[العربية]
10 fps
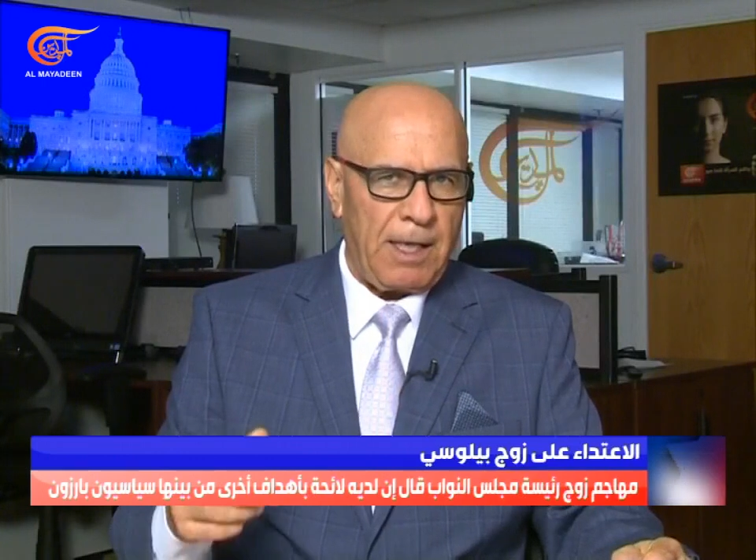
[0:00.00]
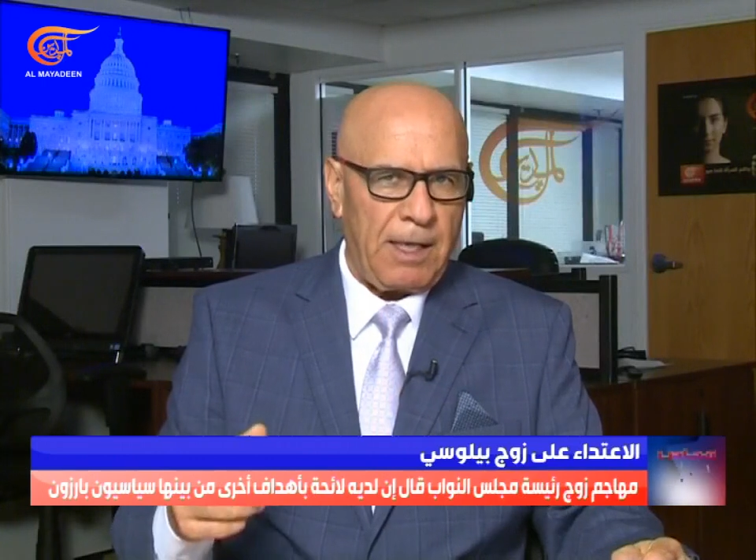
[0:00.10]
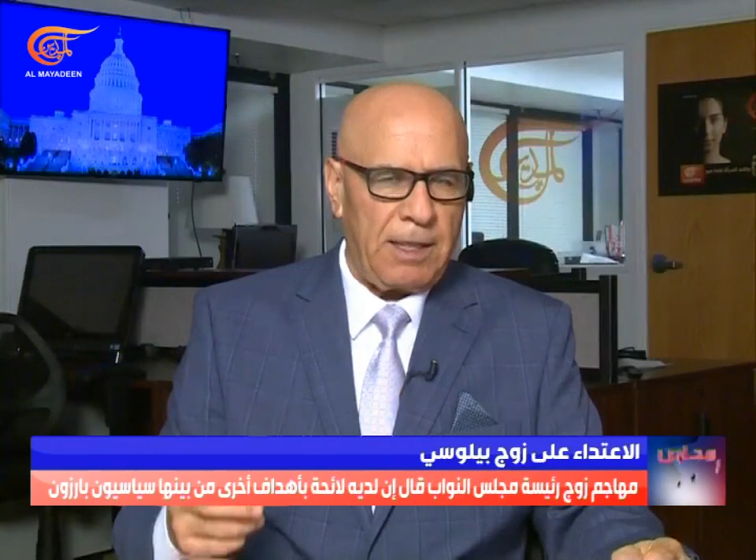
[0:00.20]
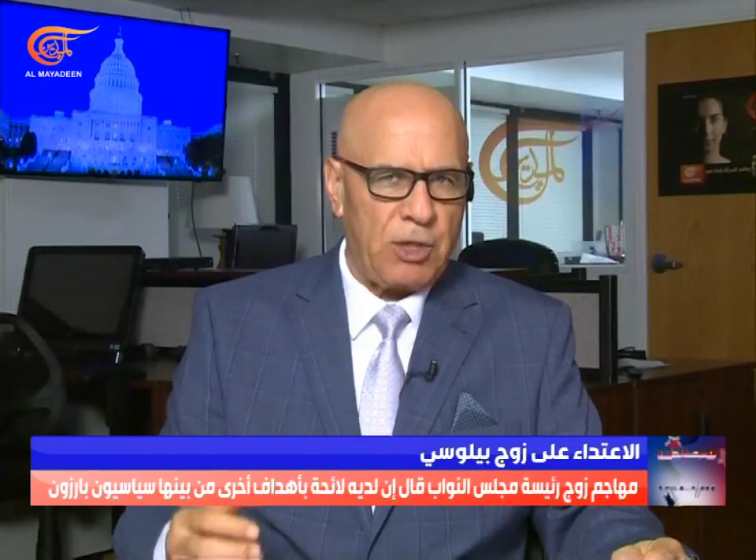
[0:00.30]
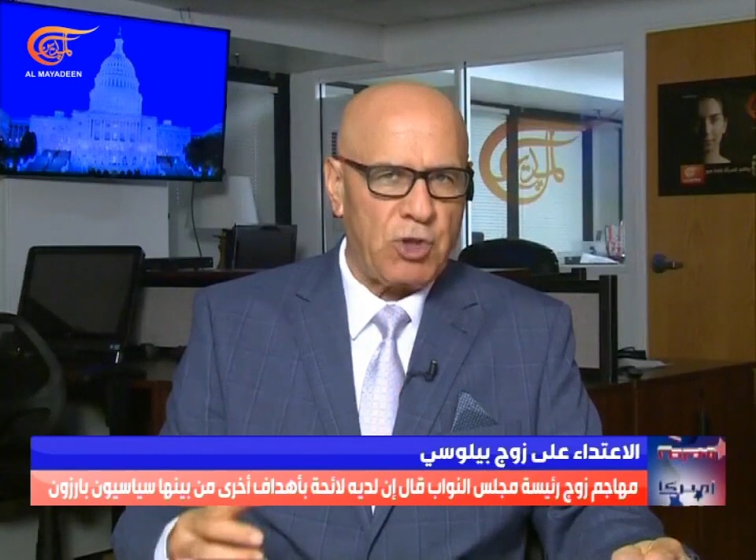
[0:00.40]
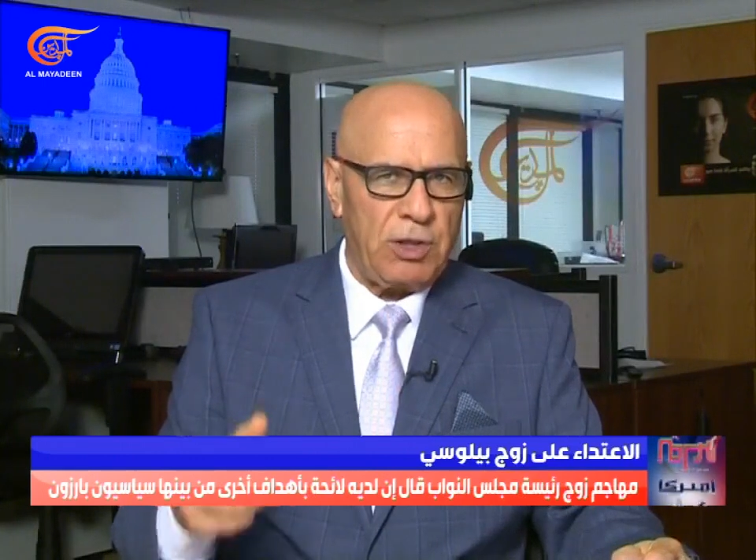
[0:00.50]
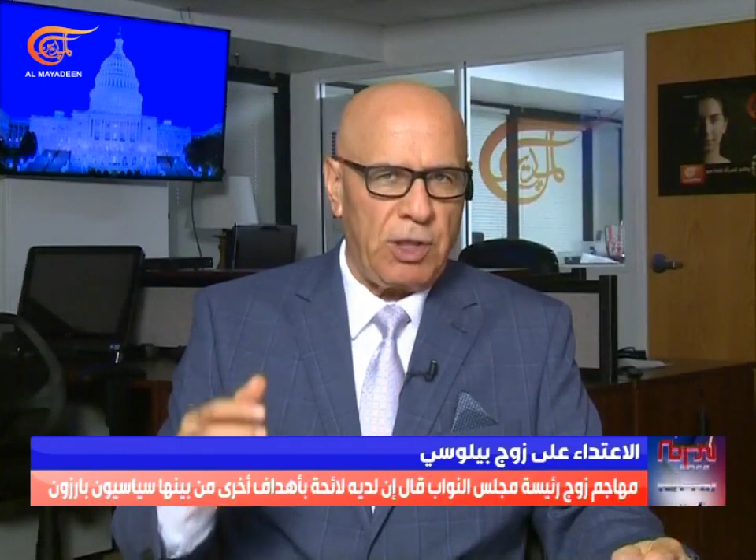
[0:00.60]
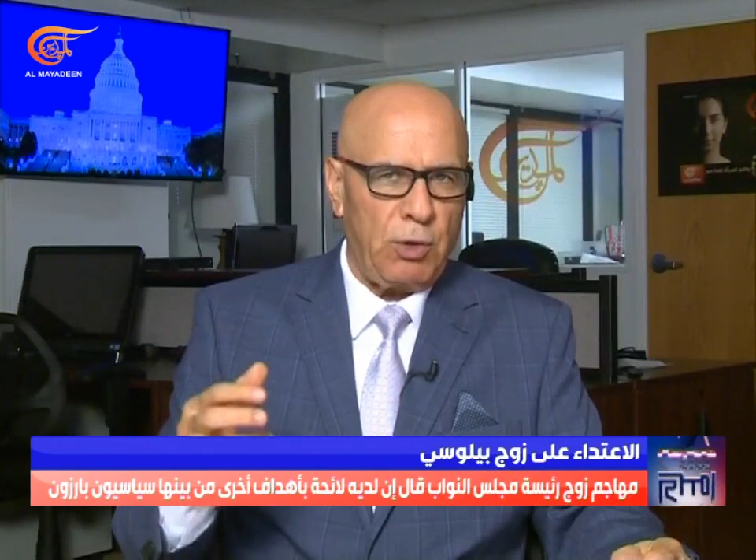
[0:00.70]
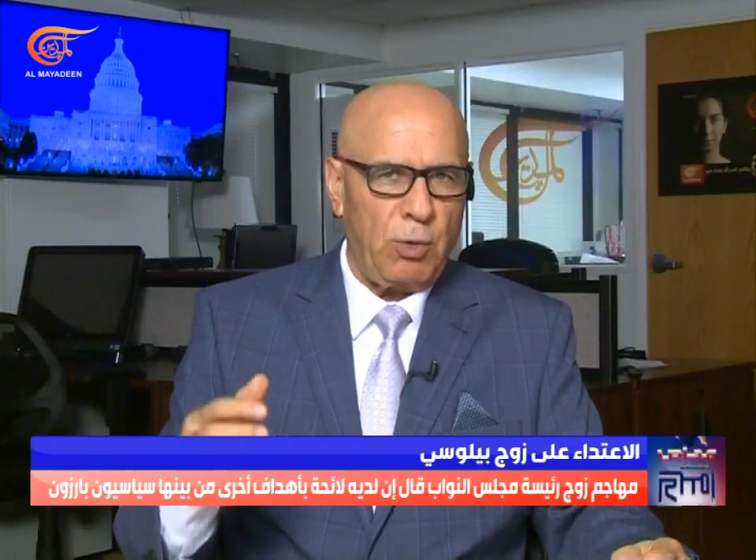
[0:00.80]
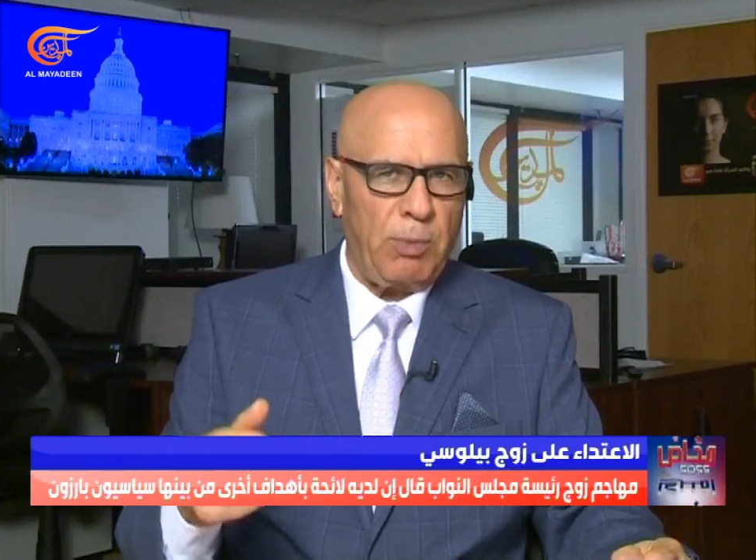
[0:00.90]
آه، نجد
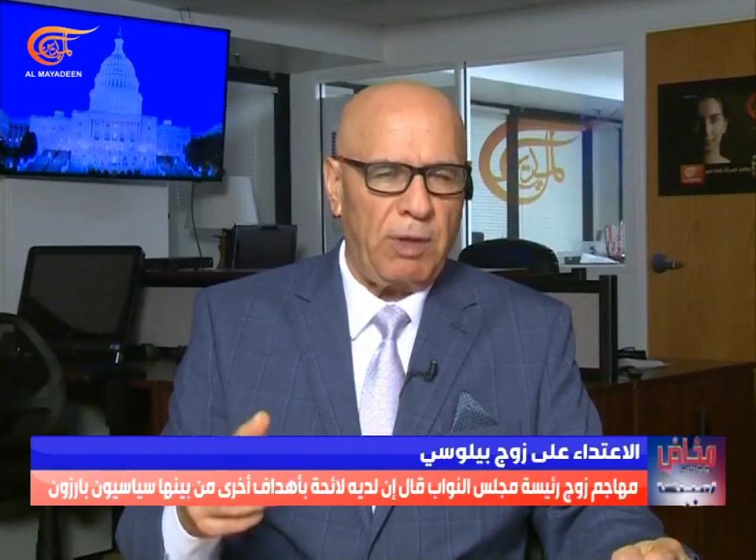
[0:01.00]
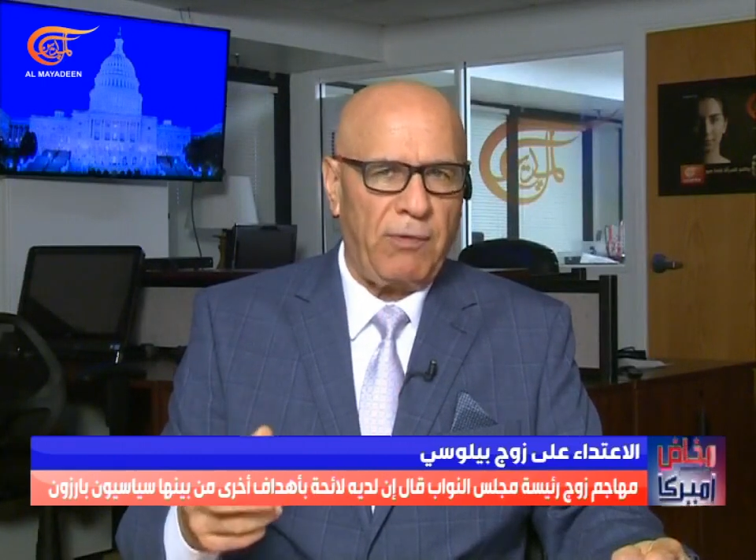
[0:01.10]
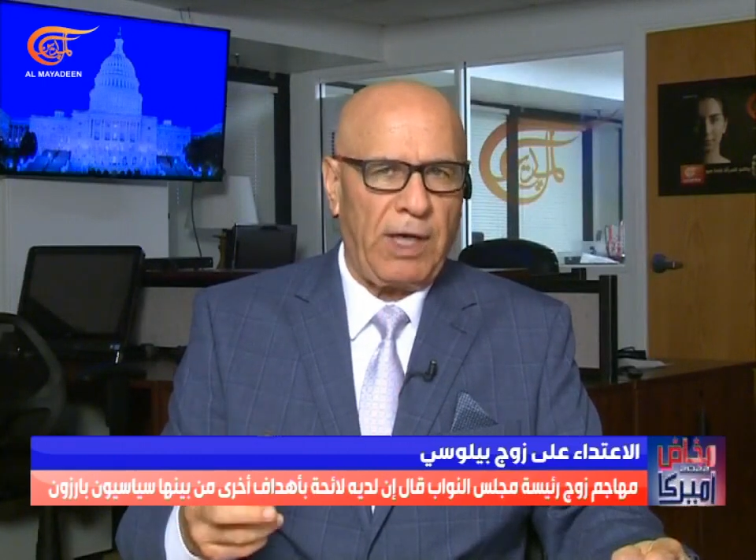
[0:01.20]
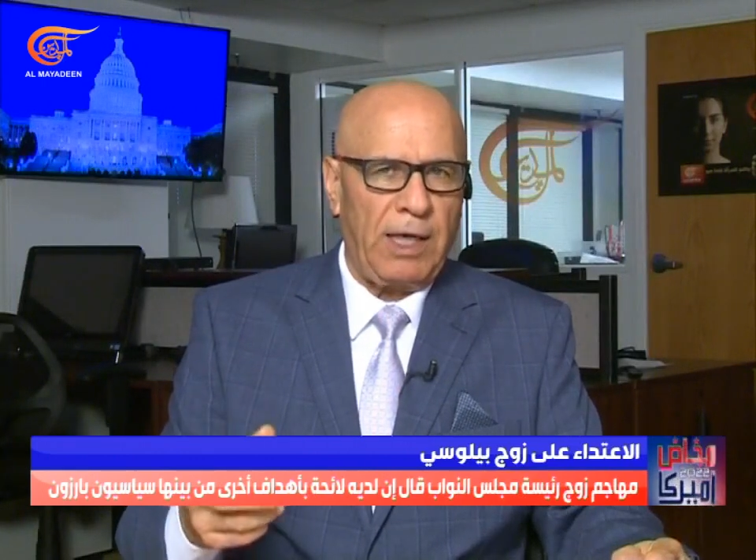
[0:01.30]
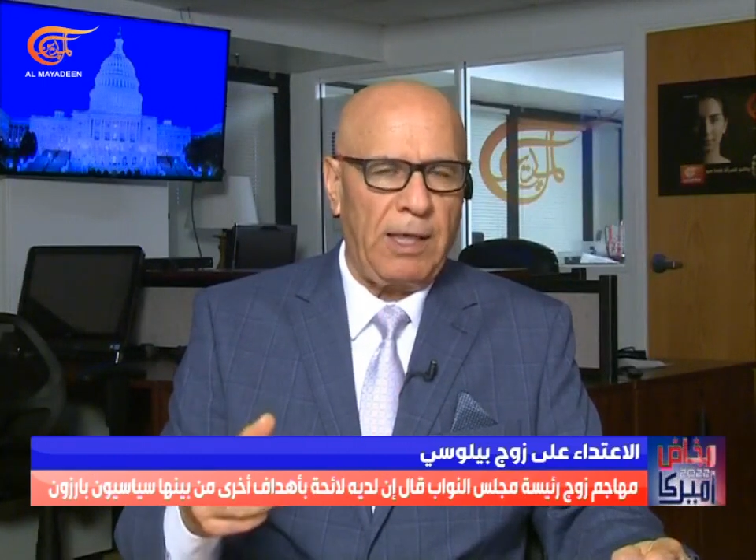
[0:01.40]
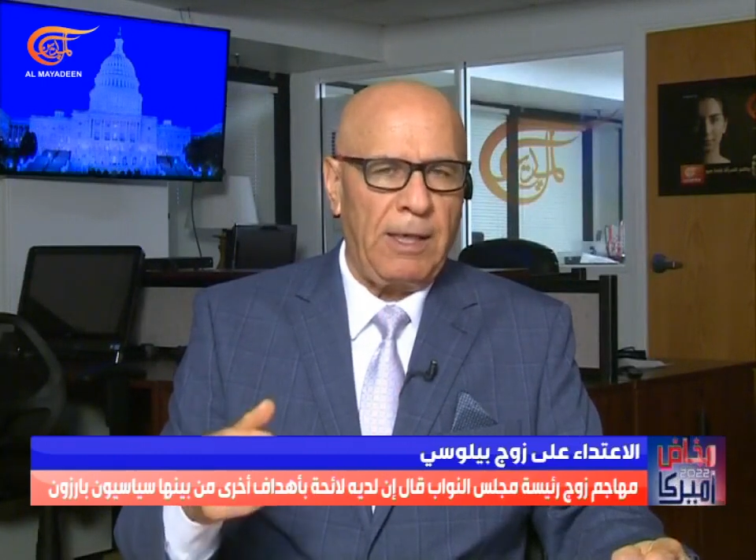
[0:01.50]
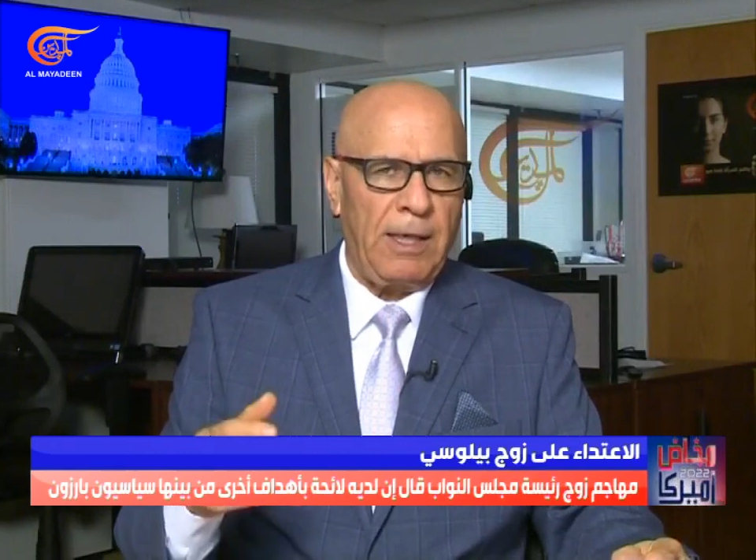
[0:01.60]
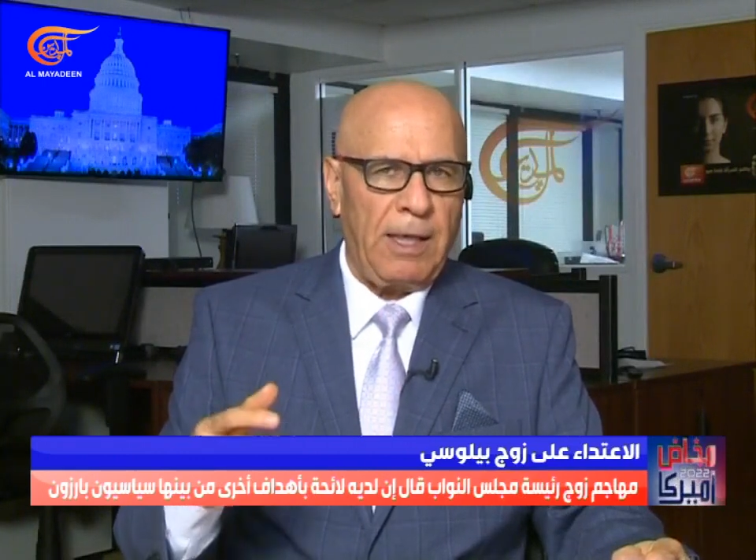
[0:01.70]
انه بالفعل